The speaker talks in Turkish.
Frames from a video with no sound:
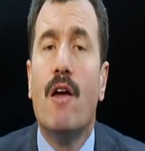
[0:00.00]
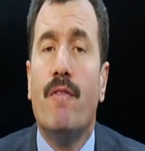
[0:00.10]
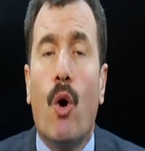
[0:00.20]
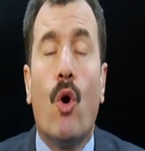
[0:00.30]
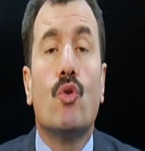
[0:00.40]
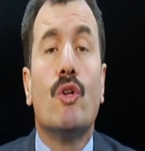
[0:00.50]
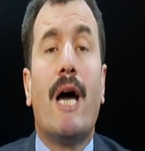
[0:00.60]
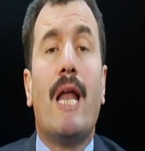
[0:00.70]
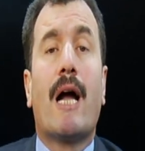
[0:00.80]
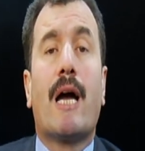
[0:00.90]
Ve onunla
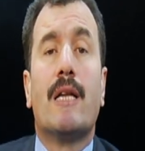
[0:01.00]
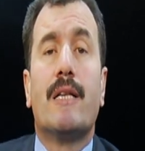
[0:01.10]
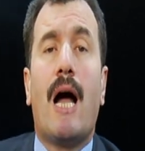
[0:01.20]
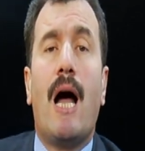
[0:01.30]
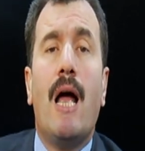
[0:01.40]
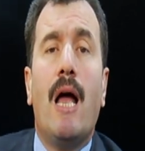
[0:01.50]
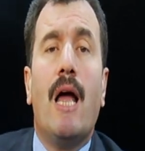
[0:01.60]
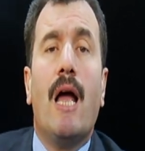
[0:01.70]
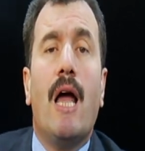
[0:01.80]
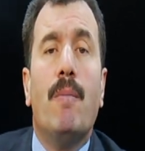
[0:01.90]
alakalı da
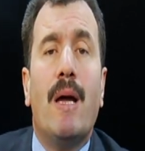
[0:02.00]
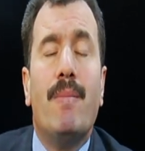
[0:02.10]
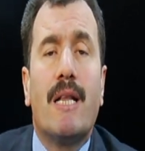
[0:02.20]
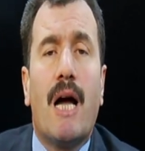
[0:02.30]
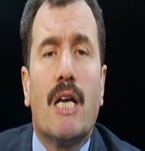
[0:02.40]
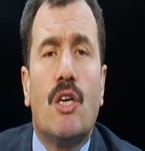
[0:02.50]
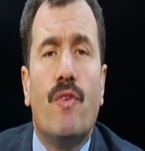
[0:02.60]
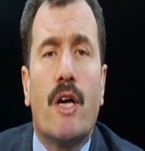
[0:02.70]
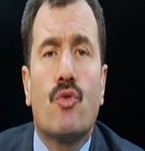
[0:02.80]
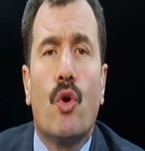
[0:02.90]
Mehmet Akif
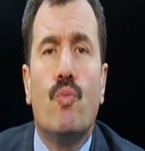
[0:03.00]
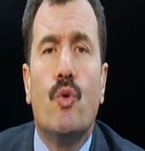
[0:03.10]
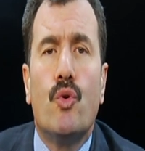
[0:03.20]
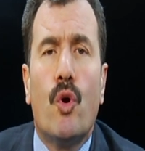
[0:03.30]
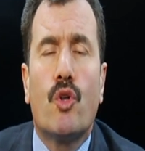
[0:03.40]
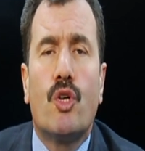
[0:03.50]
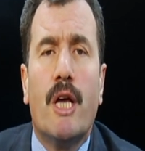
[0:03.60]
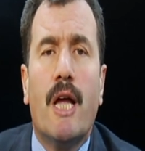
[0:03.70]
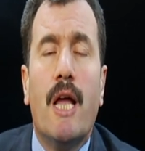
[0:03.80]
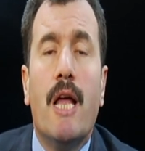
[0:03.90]
Ersoy buyuruyor ki